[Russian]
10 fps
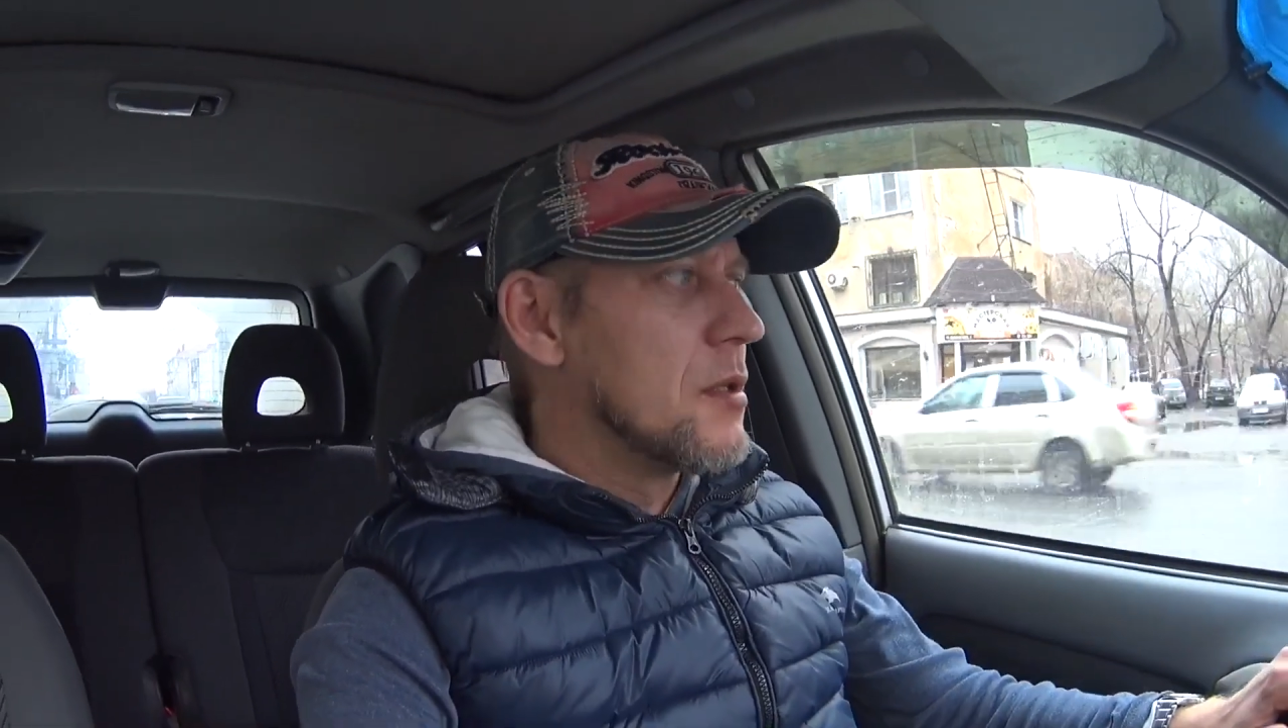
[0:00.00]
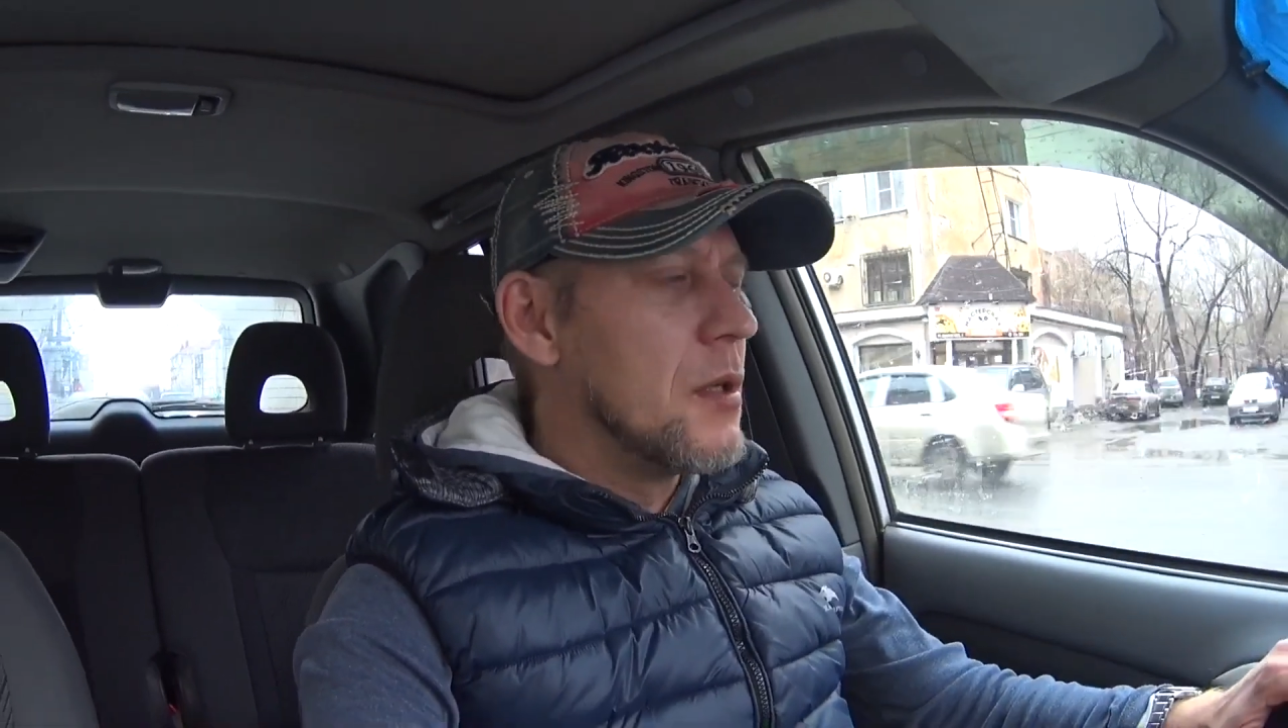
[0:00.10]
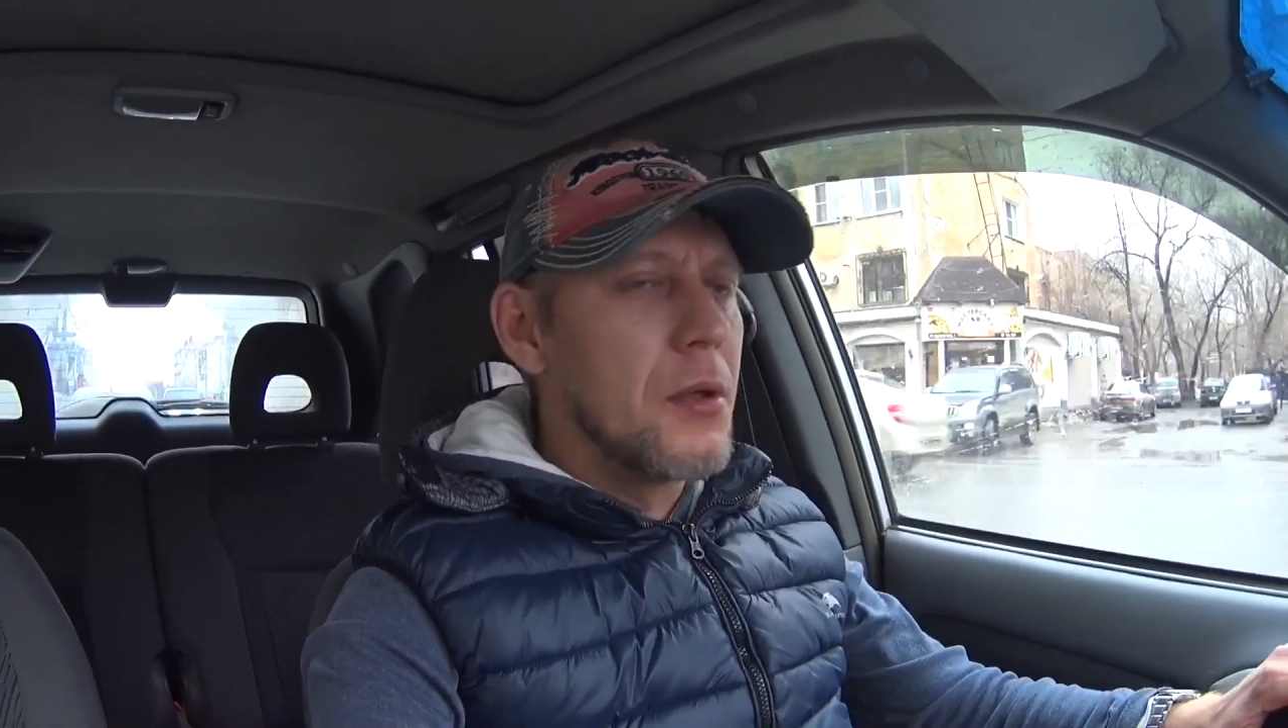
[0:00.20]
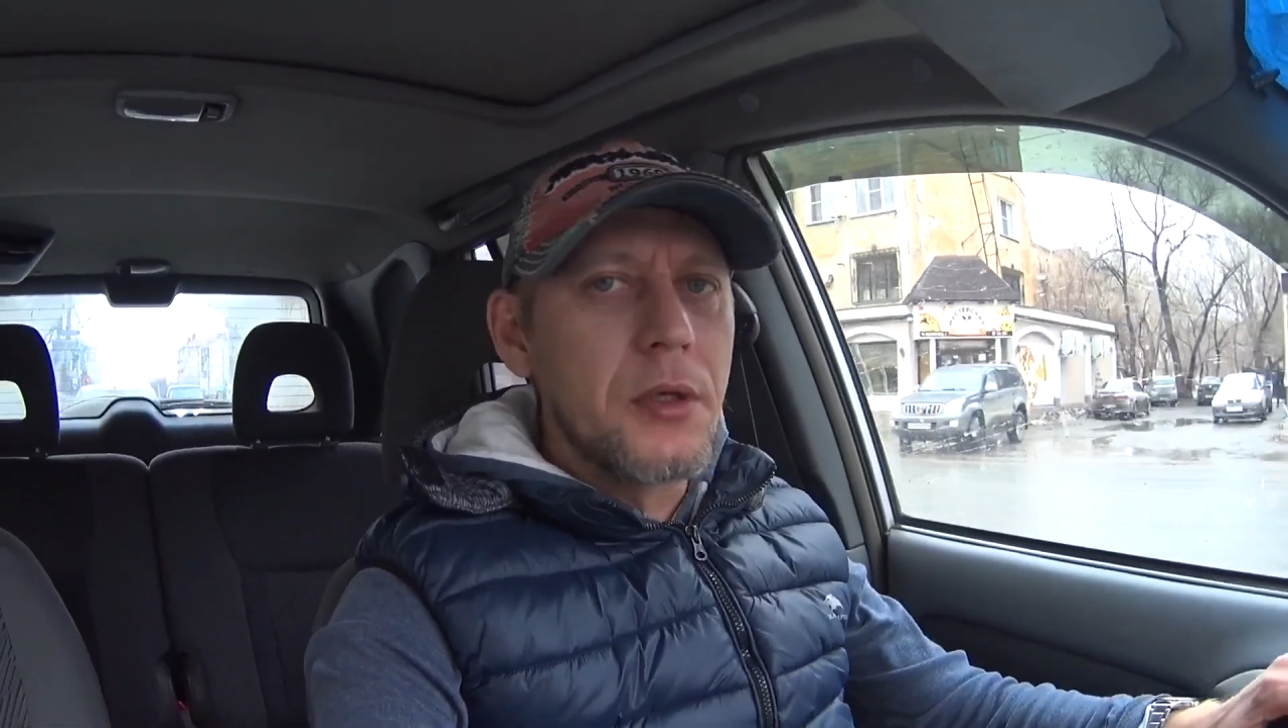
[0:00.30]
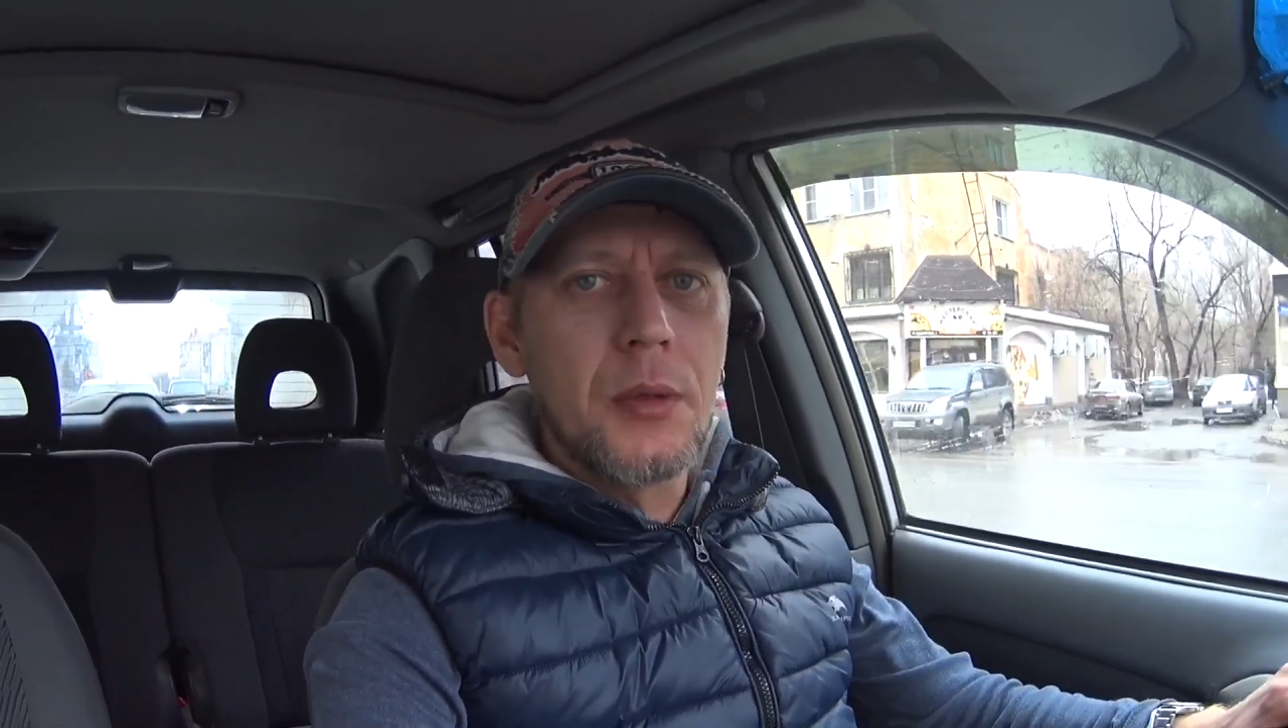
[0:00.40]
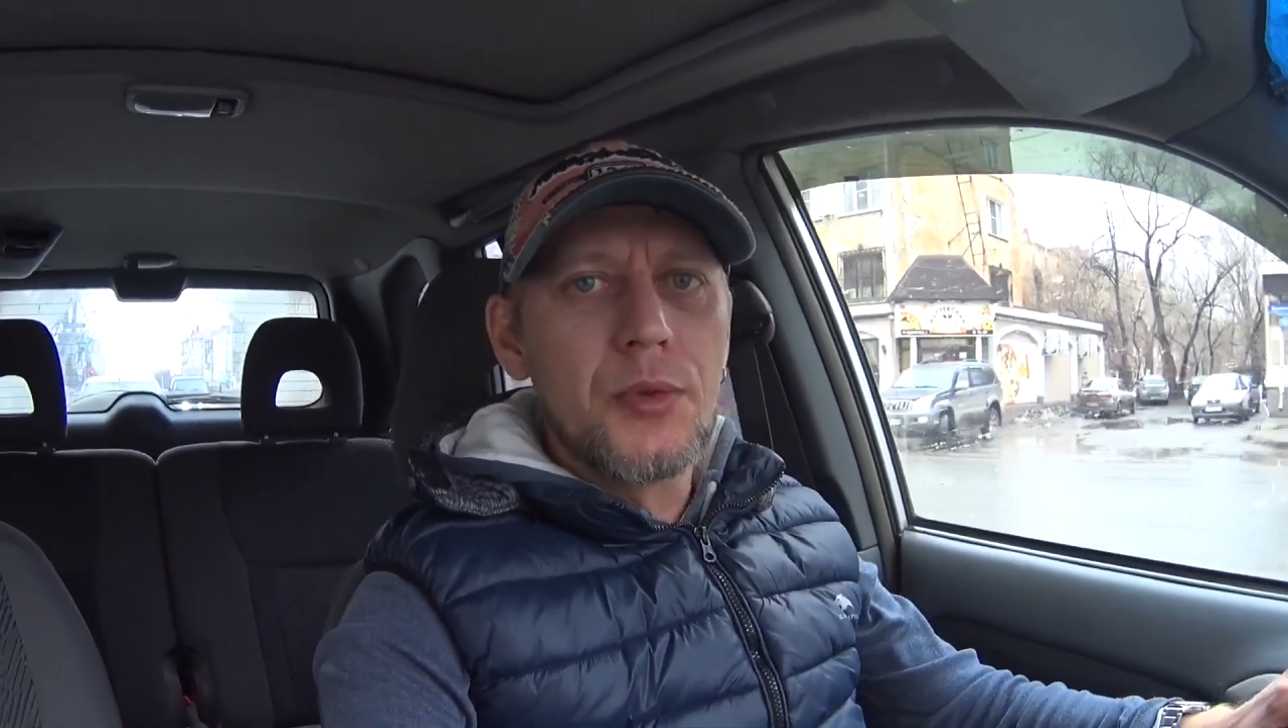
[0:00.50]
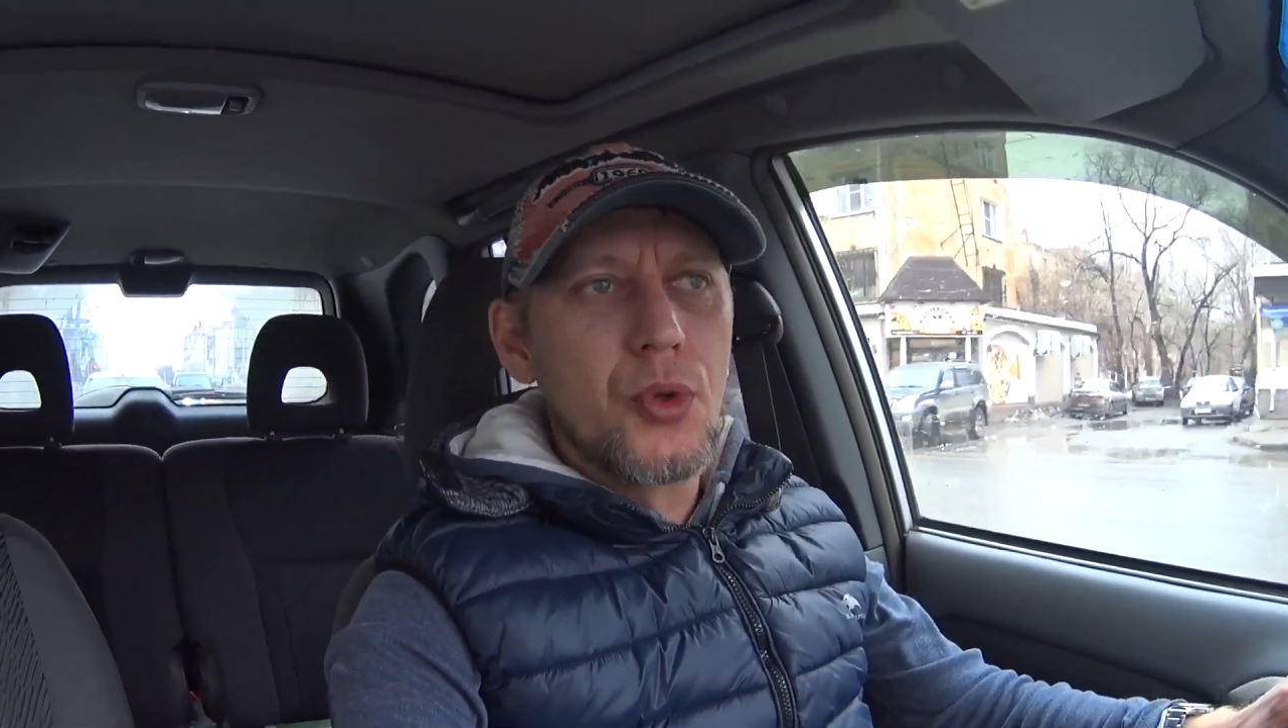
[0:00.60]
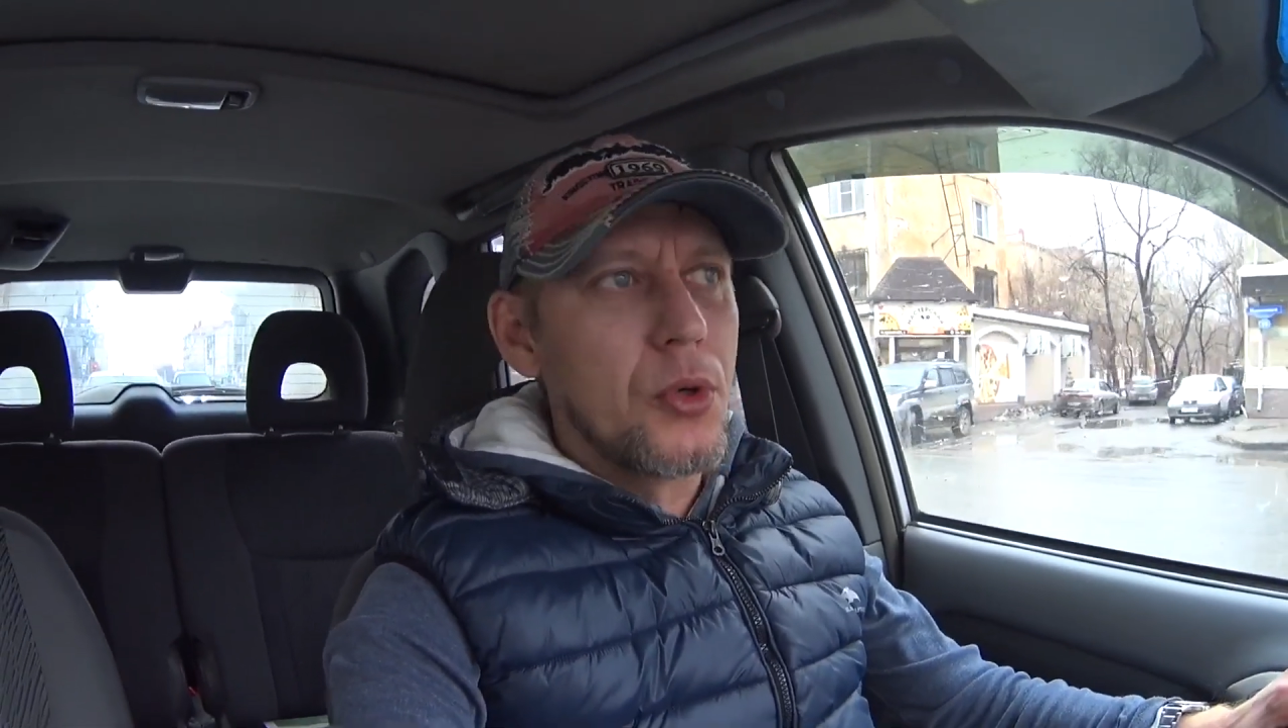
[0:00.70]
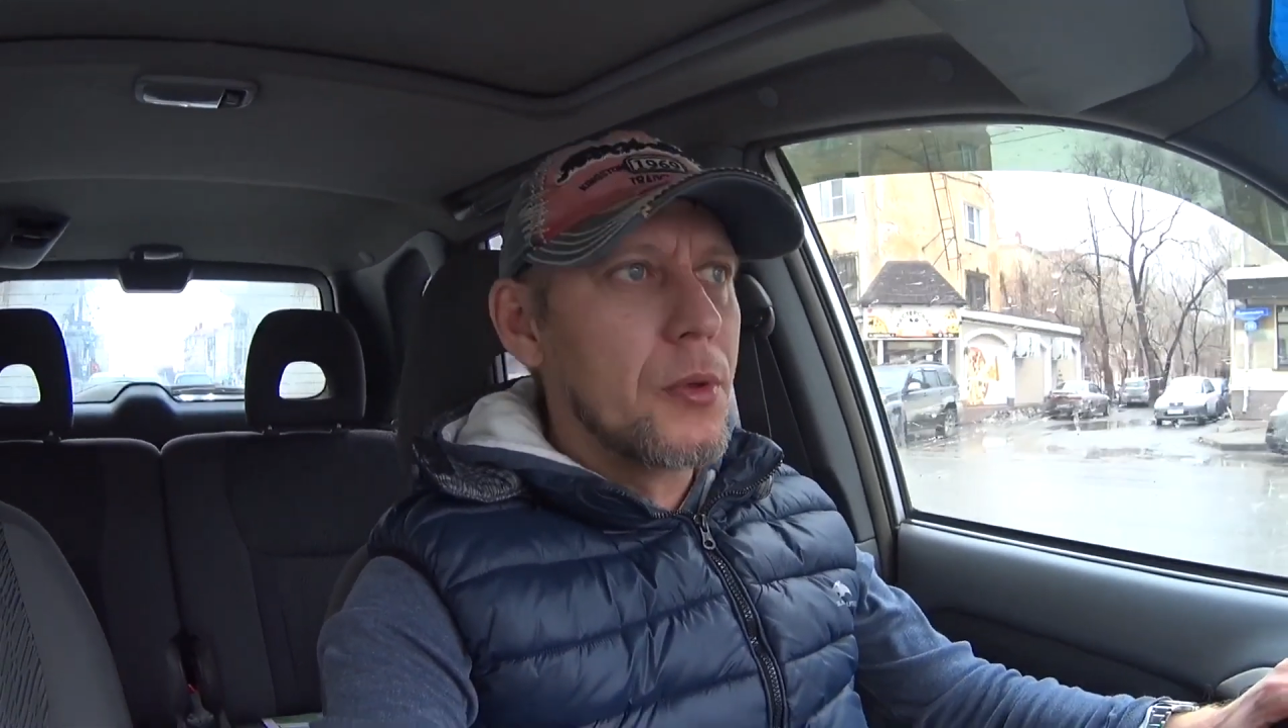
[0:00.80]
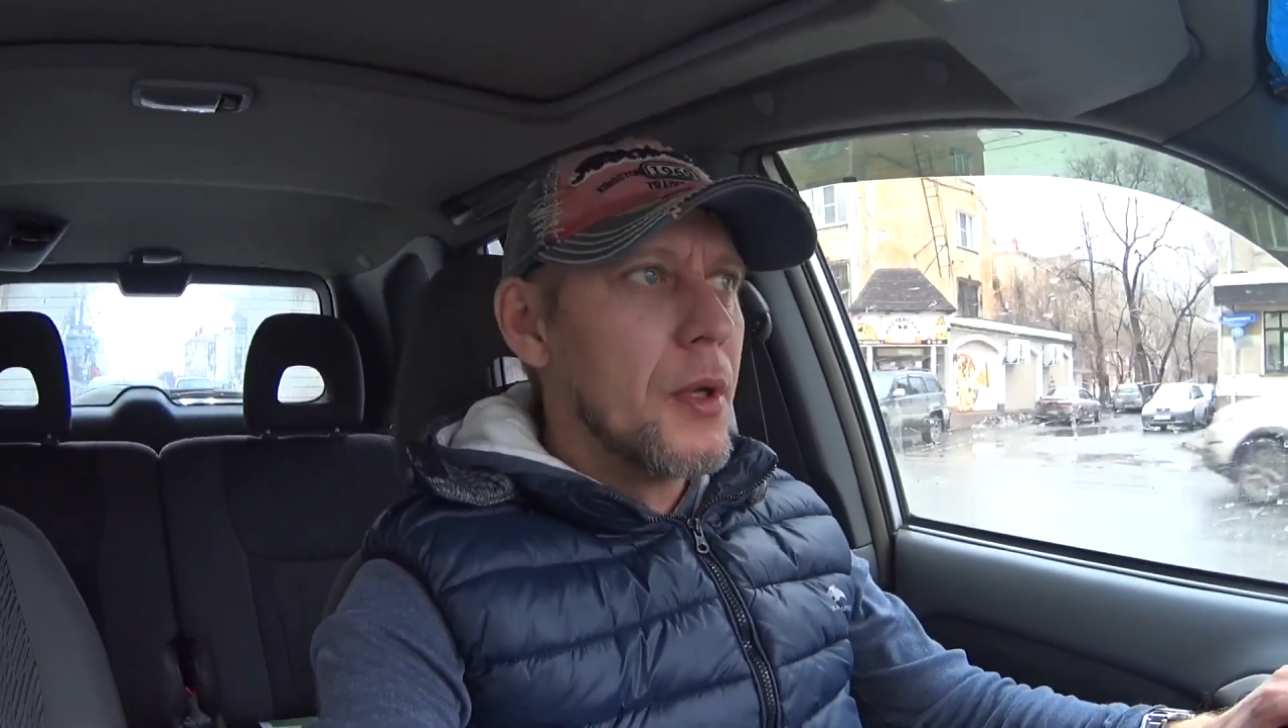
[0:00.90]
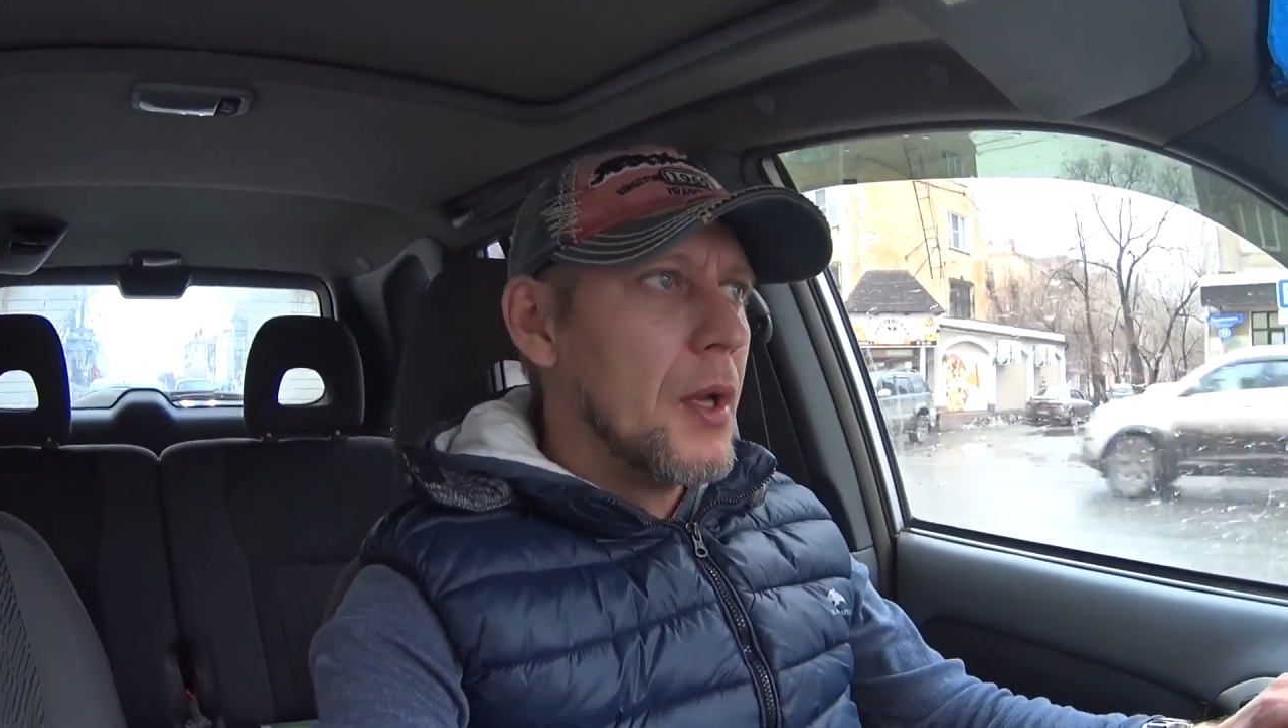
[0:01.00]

сделать обзор